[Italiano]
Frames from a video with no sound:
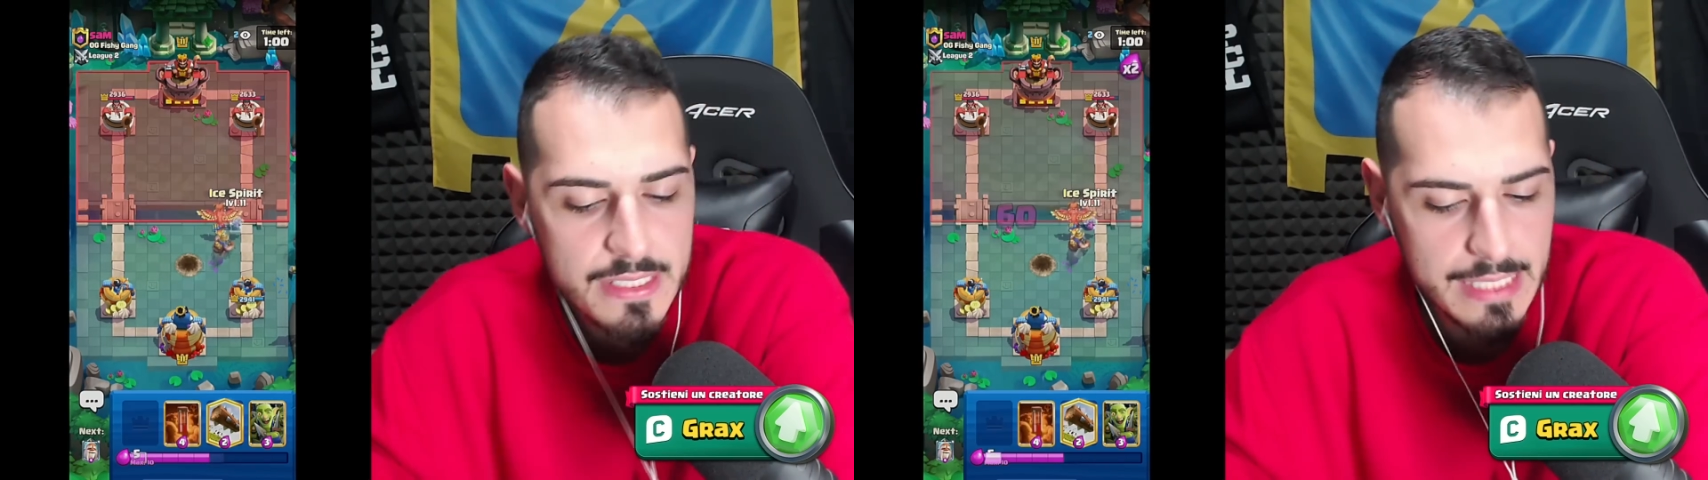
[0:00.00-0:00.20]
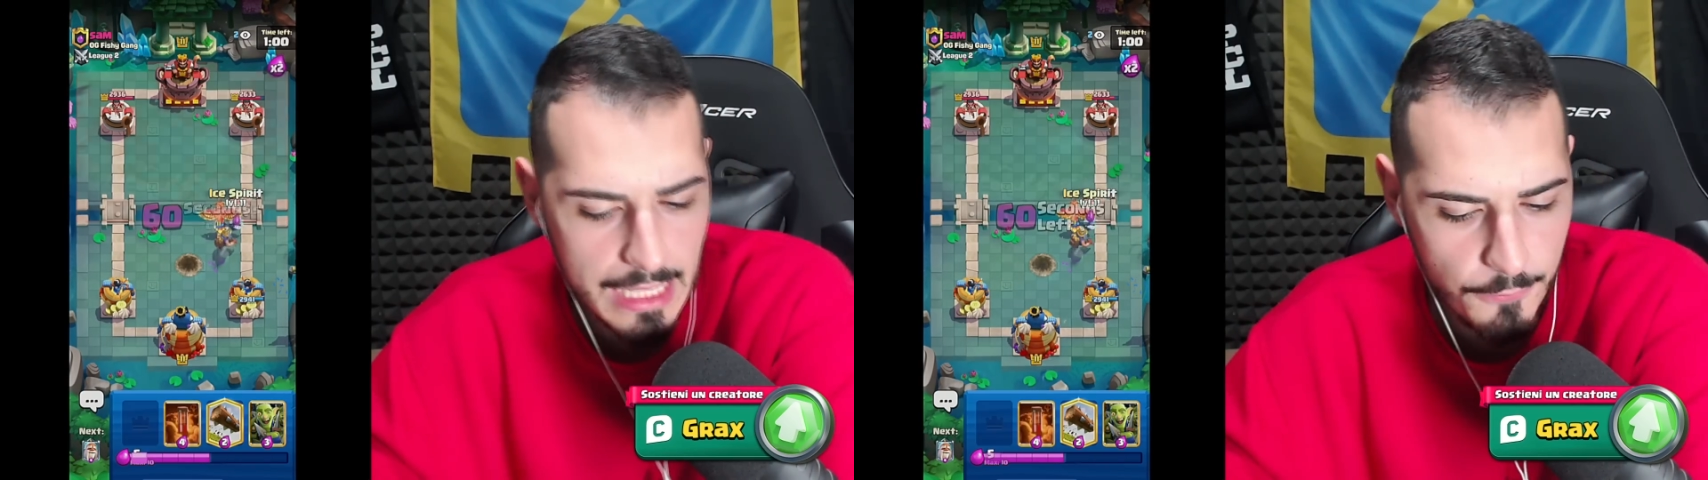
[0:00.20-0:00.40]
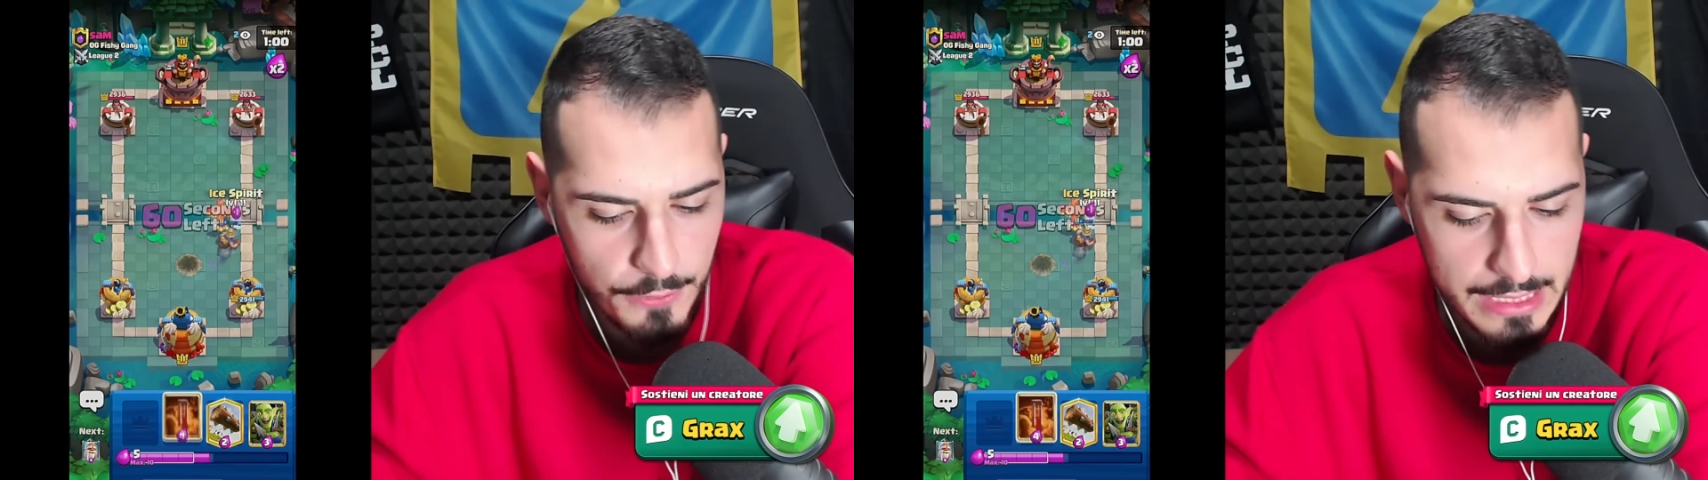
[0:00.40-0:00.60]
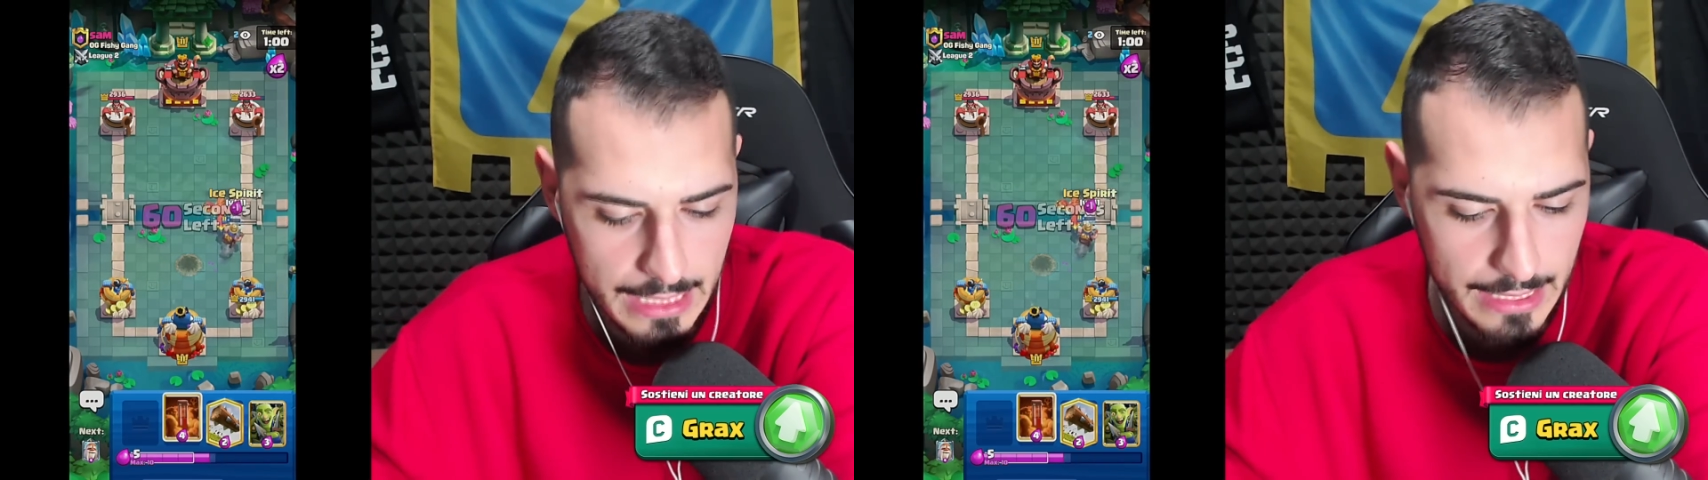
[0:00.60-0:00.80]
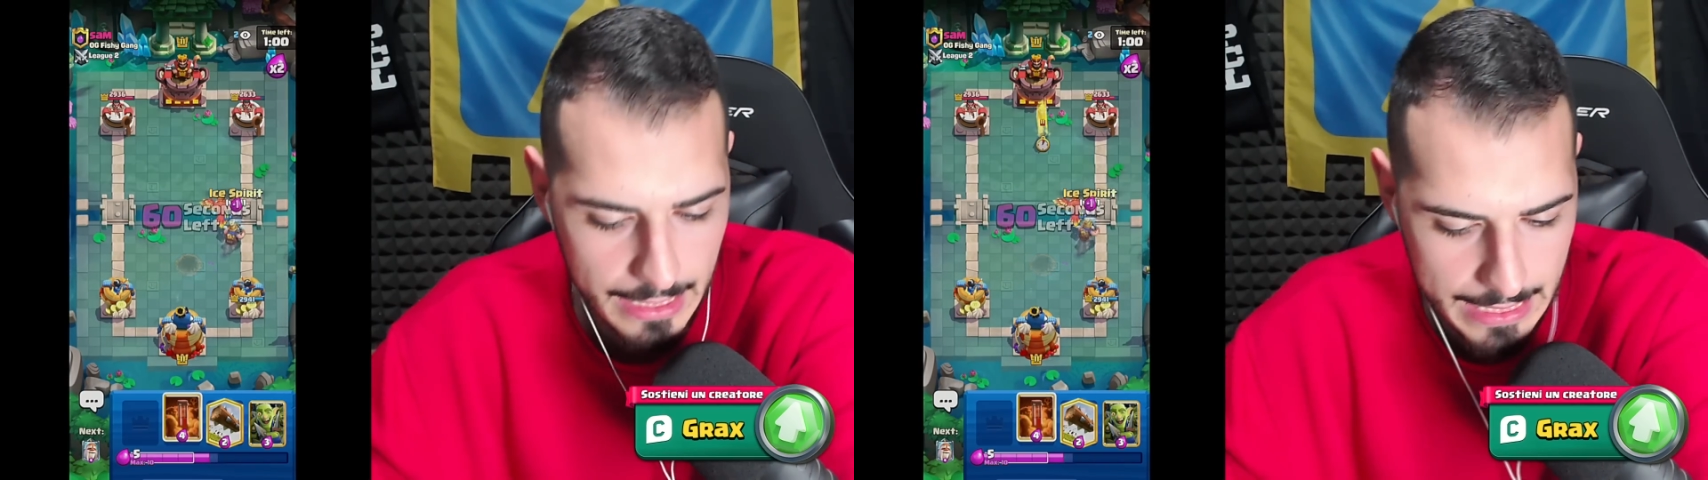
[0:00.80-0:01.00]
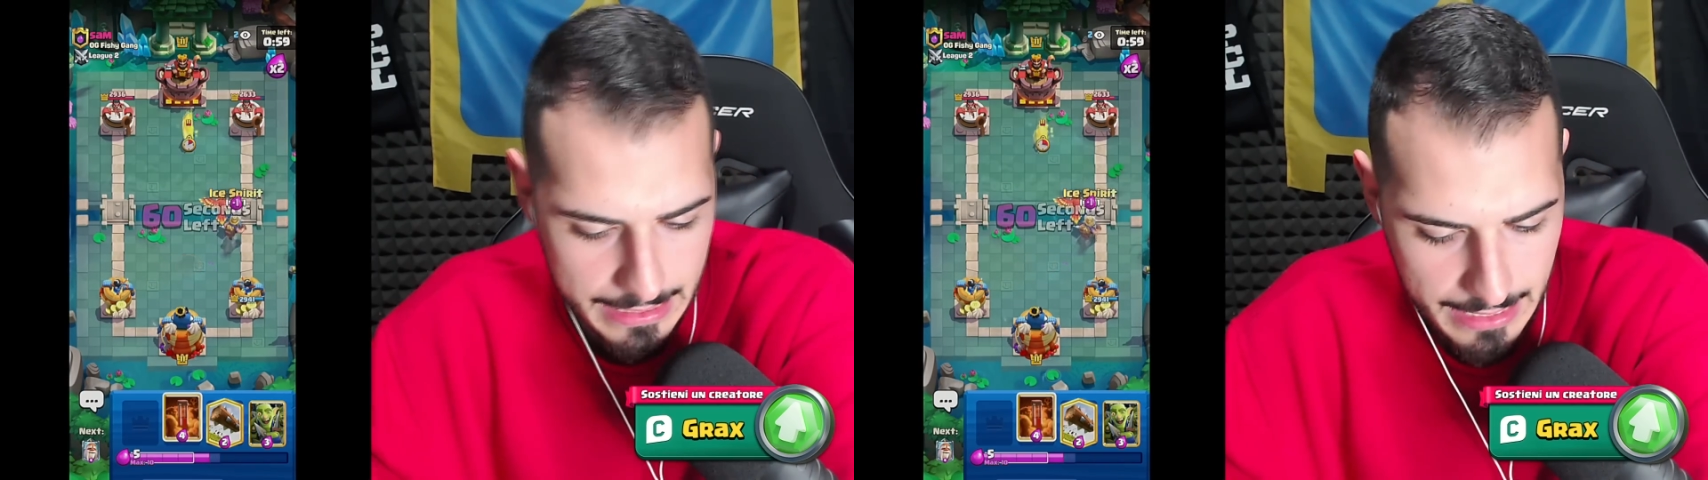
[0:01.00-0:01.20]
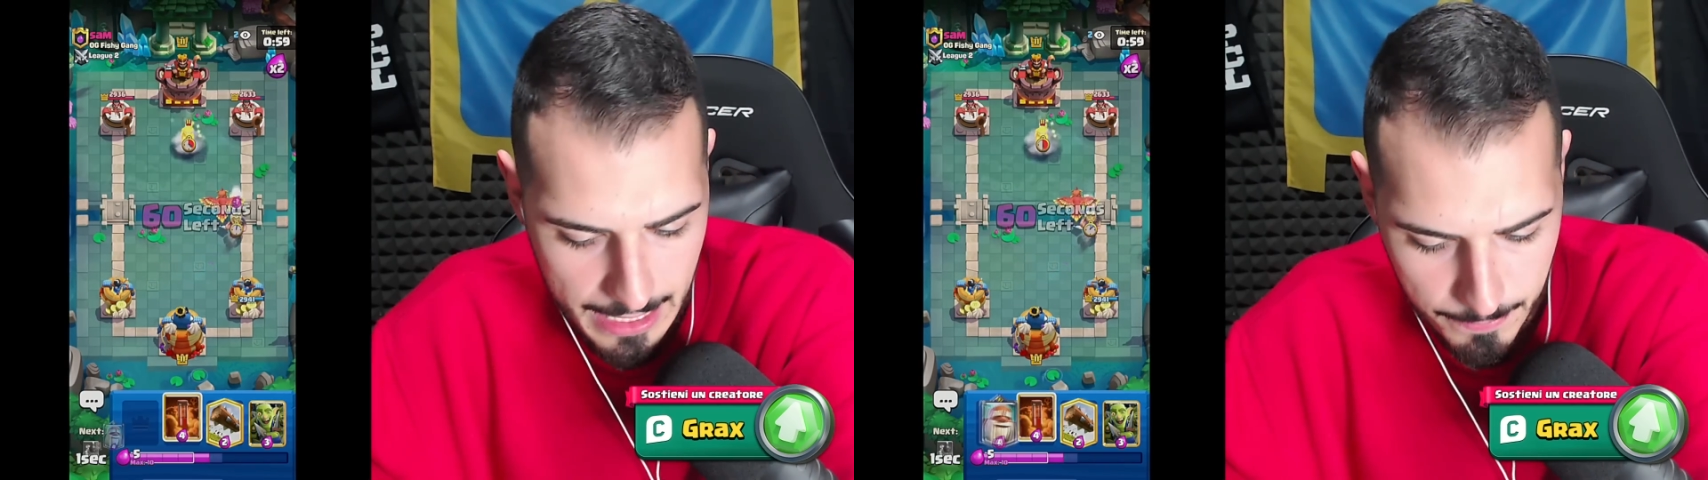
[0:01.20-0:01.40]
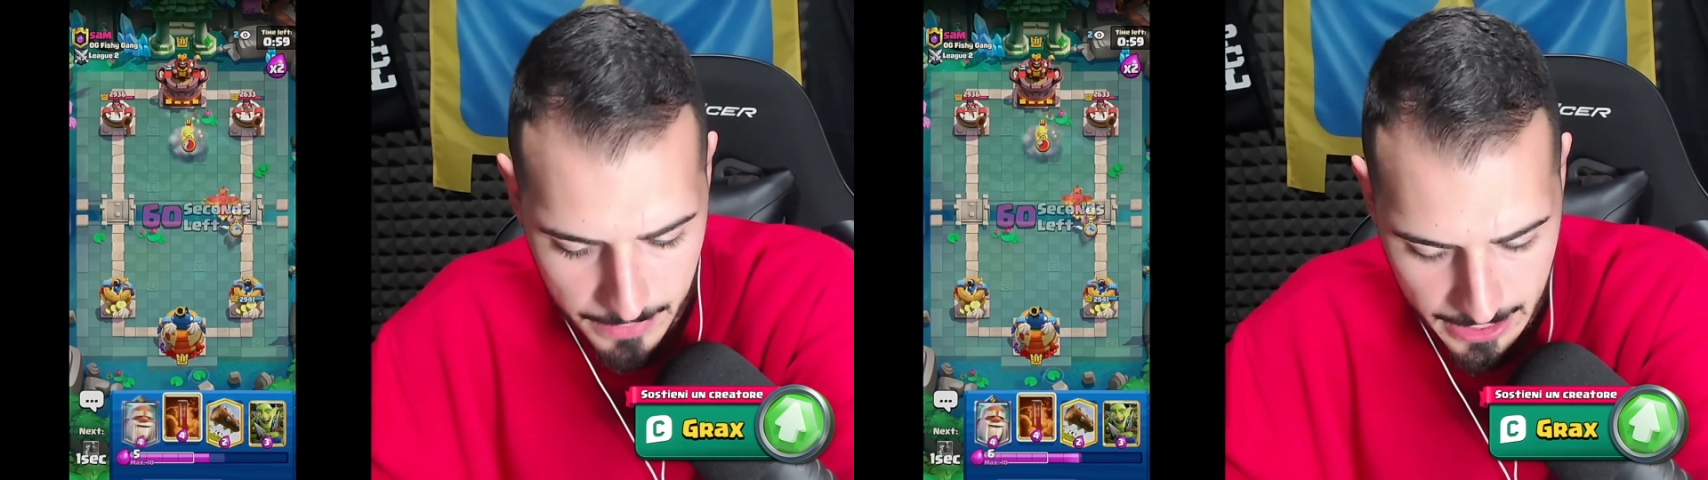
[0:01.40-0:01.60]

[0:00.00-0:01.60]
Sta difendendo anche Sam.